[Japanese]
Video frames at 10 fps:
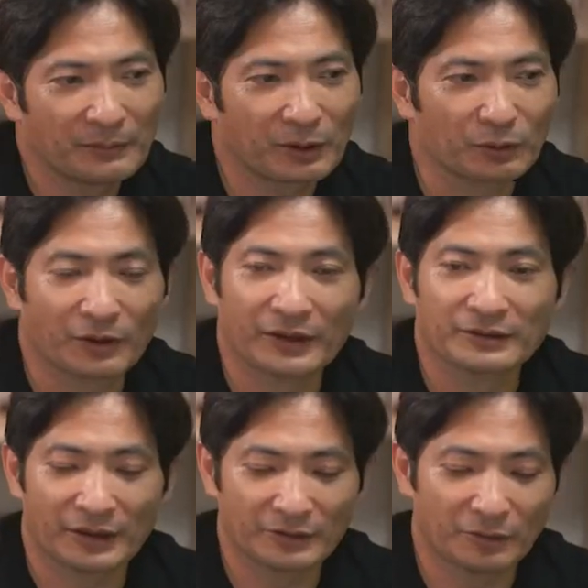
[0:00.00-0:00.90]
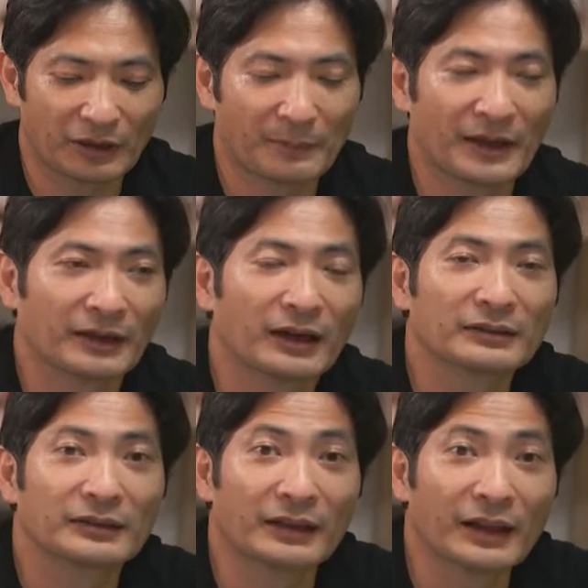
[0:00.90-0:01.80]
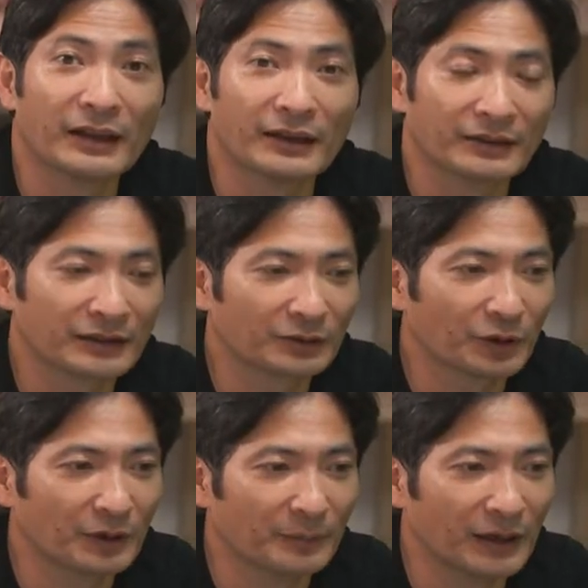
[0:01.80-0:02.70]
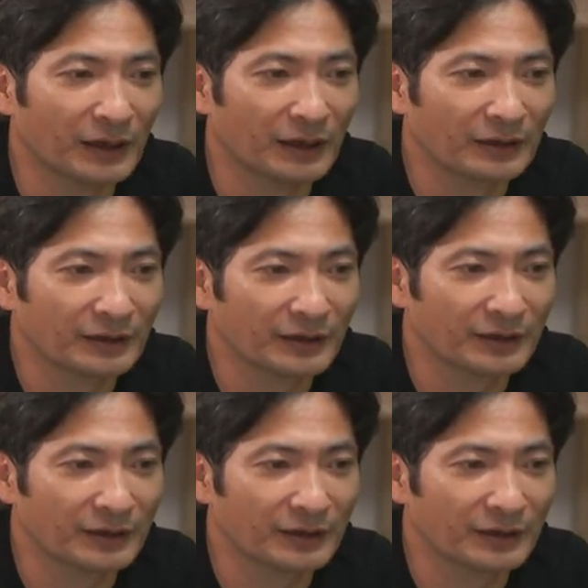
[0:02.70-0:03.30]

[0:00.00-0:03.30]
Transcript: 今この Excel の画面があって、例えば、